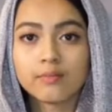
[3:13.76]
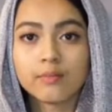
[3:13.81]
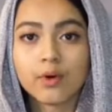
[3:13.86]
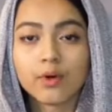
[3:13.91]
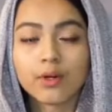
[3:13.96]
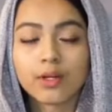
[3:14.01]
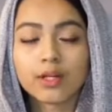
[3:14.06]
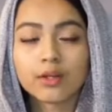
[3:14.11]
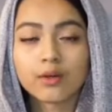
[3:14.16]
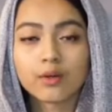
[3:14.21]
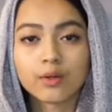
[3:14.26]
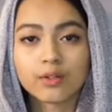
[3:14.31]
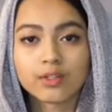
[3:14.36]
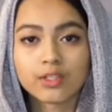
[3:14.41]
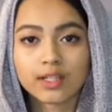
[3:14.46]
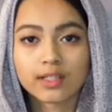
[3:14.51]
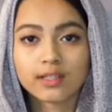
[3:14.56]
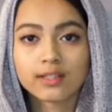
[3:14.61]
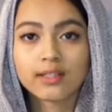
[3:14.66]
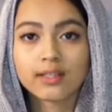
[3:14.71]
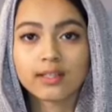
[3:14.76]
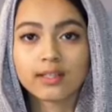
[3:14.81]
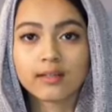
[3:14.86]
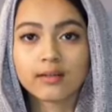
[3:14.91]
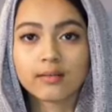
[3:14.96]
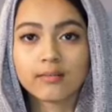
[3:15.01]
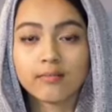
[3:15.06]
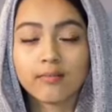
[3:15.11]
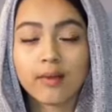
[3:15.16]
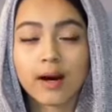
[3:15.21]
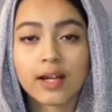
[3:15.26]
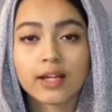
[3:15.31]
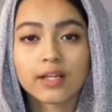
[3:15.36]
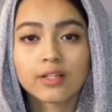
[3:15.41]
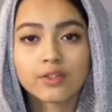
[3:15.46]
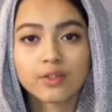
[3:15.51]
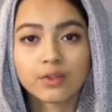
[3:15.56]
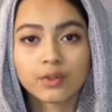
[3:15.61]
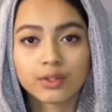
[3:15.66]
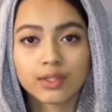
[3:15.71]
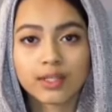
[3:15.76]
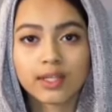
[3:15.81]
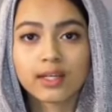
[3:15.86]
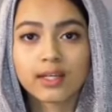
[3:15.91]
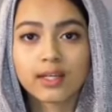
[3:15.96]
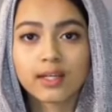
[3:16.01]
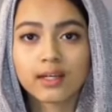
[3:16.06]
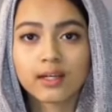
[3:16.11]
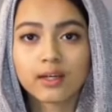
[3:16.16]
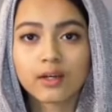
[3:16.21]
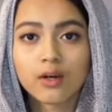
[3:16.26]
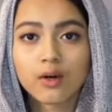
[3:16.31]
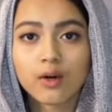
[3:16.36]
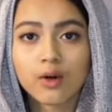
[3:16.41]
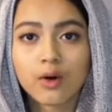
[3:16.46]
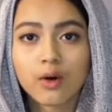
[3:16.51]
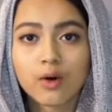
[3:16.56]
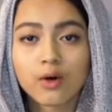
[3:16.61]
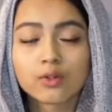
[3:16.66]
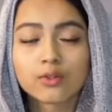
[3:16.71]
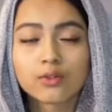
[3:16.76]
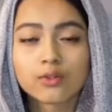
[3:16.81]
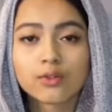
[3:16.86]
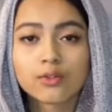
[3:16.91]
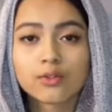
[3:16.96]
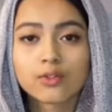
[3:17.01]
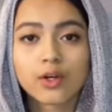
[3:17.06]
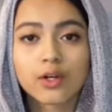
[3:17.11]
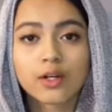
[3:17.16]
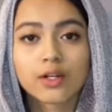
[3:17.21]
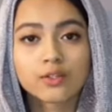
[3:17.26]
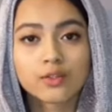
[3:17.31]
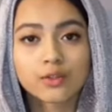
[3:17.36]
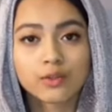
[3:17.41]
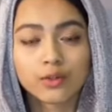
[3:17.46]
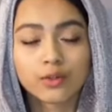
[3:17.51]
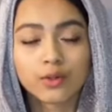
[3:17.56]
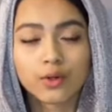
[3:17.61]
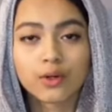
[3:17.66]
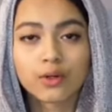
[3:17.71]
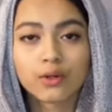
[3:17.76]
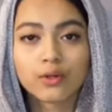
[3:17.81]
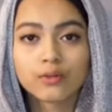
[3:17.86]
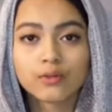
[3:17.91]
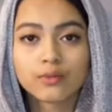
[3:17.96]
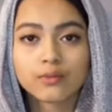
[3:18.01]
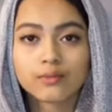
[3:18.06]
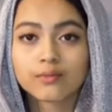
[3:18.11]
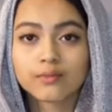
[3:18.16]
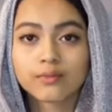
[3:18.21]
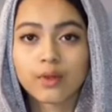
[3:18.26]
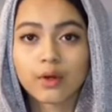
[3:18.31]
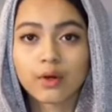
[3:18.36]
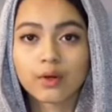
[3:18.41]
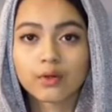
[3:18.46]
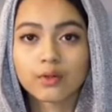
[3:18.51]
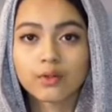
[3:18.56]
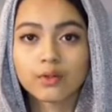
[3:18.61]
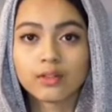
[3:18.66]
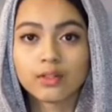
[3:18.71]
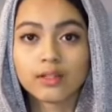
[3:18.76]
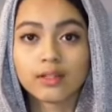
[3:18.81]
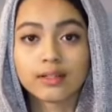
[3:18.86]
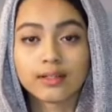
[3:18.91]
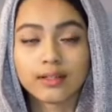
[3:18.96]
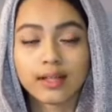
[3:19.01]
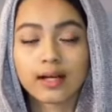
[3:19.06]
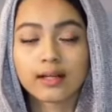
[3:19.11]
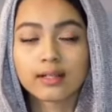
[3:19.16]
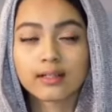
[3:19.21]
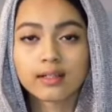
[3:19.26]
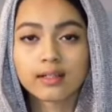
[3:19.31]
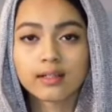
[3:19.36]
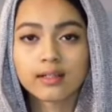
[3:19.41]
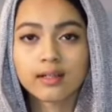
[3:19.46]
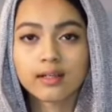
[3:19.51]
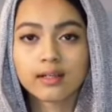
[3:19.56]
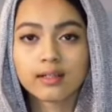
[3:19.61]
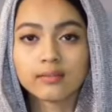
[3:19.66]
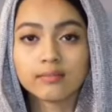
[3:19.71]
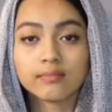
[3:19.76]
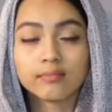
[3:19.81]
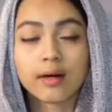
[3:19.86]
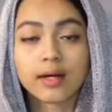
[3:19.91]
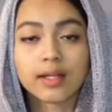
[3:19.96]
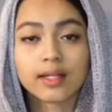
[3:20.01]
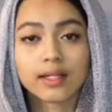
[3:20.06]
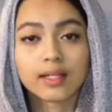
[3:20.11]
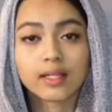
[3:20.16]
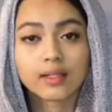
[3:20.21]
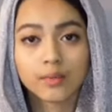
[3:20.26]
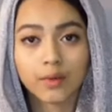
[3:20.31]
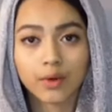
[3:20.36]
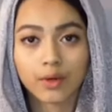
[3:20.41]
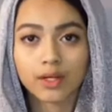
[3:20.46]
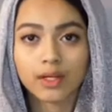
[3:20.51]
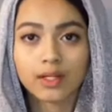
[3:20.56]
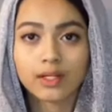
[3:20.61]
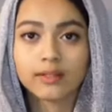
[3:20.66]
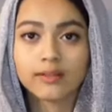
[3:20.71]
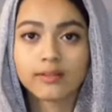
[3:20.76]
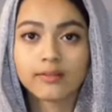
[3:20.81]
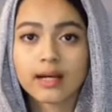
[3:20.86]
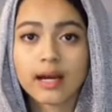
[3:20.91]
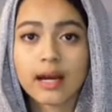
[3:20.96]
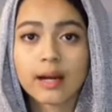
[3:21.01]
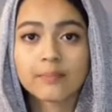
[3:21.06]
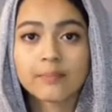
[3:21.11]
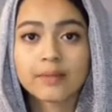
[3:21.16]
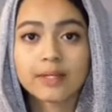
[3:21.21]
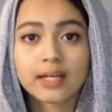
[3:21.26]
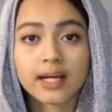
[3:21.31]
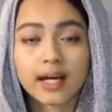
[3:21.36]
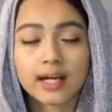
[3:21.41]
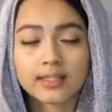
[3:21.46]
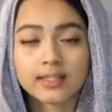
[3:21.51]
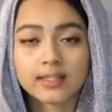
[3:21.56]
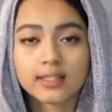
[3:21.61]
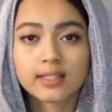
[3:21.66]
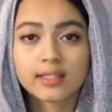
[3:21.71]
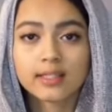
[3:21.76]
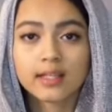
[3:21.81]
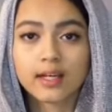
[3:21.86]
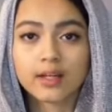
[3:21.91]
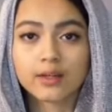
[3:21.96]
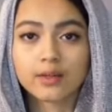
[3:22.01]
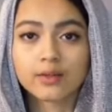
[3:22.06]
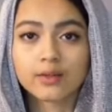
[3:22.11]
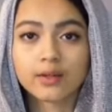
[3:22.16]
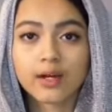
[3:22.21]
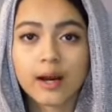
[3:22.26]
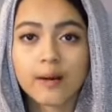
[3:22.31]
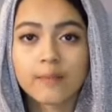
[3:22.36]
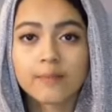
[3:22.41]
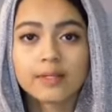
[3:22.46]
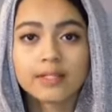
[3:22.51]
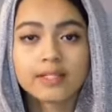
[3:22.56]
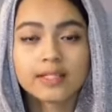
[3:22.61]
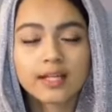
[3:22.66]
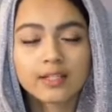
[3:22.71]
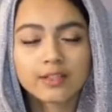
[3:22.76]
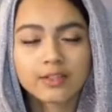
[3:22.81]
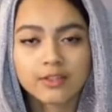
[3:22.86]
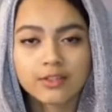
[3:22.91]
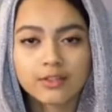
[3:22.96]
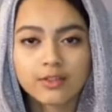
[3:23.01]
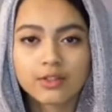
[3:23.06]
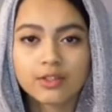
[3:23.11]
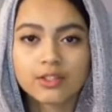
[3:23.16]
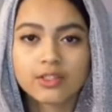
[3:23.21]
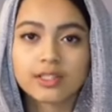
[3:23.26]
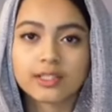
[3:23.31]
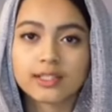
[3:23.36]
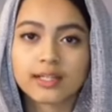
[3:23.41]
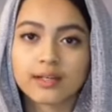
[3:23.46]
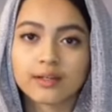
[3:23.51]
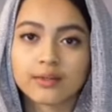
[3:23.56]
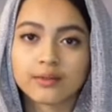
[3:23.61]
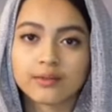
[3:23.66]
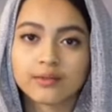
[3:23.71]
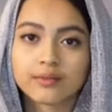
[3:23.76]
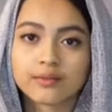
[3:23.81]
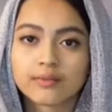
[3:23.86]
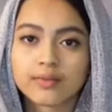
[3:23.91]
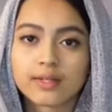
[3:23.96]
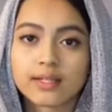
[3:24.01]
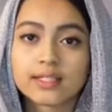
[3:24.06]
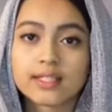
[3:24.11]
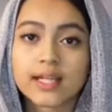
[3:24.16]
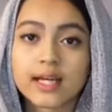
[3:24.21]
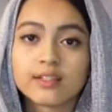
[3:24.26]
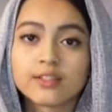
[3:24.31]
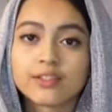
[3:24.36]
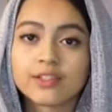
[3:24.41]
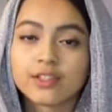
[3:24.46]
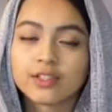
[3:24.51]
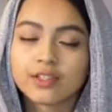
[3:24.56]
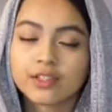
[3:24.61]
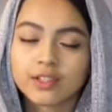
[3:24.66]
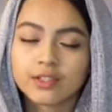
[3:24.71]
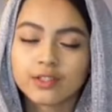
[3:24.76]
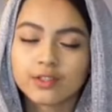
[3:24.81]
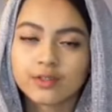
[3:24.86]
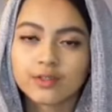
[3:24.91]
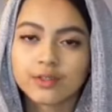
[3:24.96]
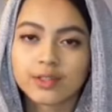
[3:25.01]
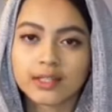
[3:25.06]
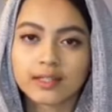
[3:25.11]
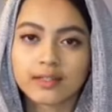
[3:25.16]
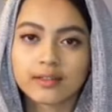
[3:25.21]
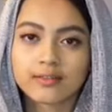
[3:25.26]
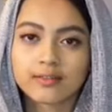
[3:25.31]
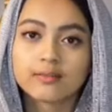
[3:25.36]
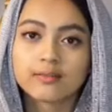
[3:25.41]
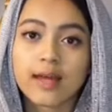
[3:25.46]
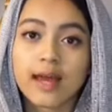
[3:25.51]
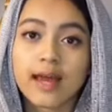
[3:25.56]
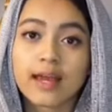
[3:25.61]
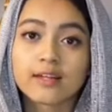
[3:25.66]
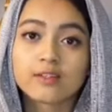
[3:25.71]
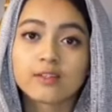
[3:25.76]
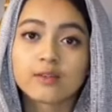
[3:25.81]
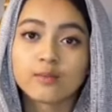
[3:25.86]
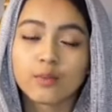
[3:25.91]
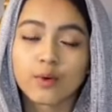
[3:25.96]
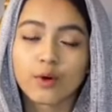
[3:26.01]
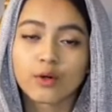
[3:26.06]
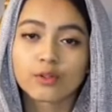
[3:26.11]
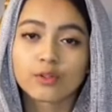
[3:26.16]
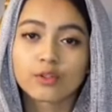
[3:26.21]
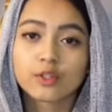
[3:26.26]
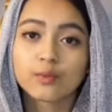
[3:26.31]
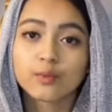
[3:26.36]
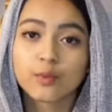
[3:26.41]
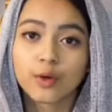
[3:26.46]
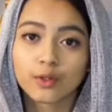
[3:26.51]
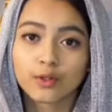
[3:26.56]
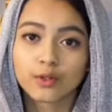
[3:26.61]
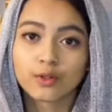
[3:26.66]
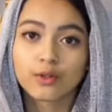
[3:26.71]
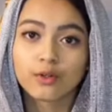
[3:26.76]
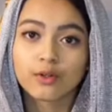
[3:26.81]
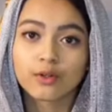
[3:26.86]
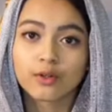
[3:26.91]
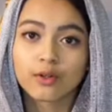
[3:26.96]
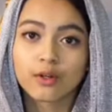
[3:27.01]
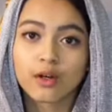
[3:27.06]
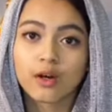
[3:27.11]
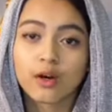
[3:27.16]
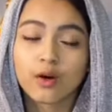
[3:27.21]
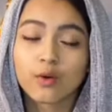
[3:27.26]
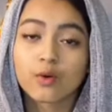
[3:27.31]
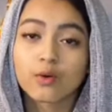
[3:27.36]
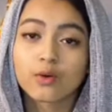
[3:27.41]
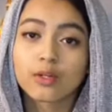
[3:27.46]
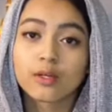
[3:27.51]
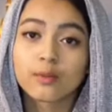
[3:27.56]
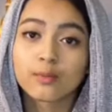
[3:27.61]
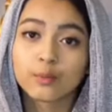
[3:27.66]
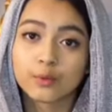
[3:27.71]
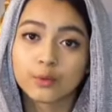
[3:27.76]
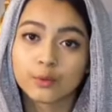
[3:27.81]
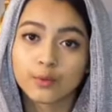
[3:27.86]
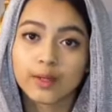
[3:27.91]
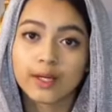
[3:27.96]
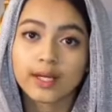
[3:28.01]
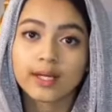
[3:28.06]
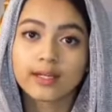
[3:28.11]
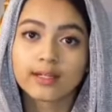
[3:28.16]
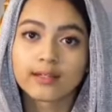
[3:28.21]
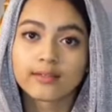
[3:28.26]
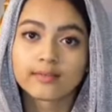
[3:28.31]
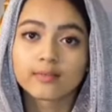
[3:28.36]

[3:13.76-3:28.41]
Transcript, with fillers: মনের অজান্তে মায়ের চোখ থেকে অশ্রু ছড়া শুরু হলো তখন ডাক্তাররা মাটাকে বললেন আপনি কাঁদছেন কেন আপনি টেনশন করছেন কেন টেনশনের কিছু নেই একজন বয়স্ক ভদ্রলোক অনেক পূর্বেই